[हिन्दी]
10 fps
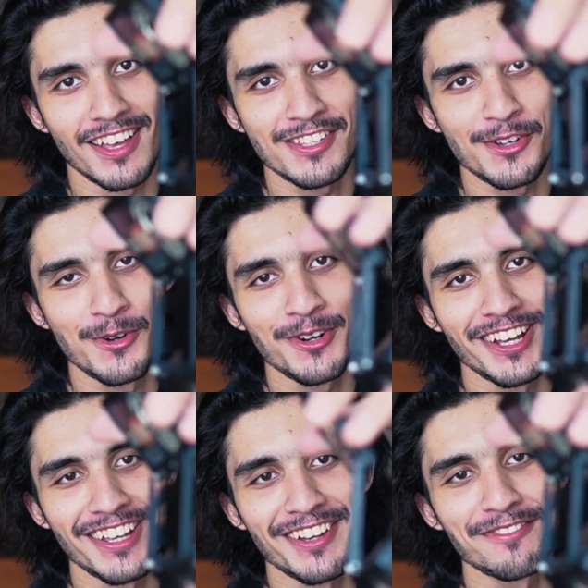ऐसे हो
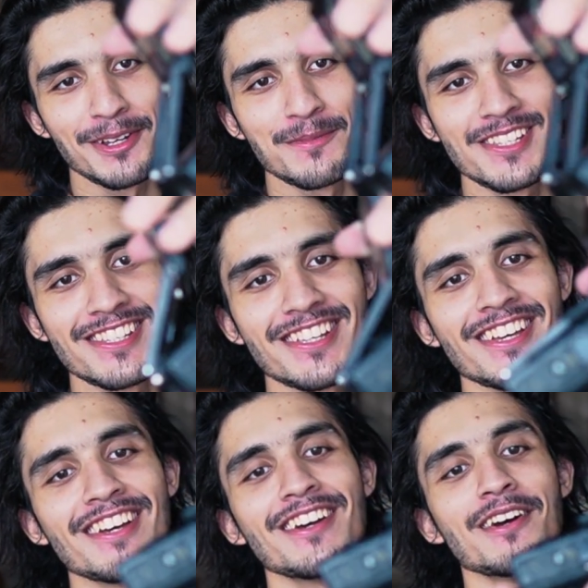गई है फिल्मजी सी
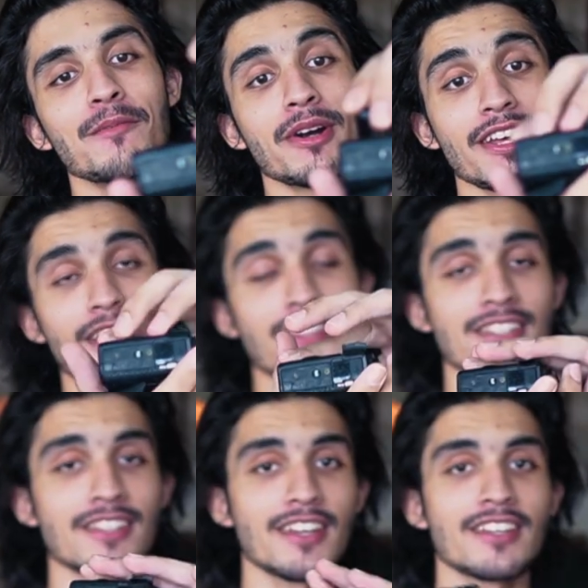बट या
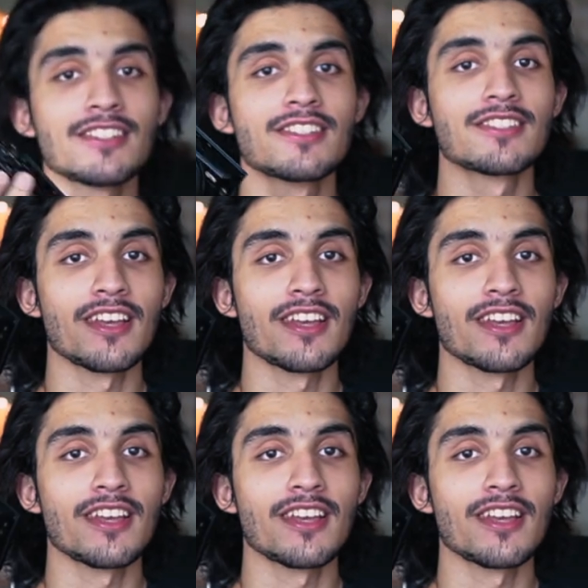दिस इज़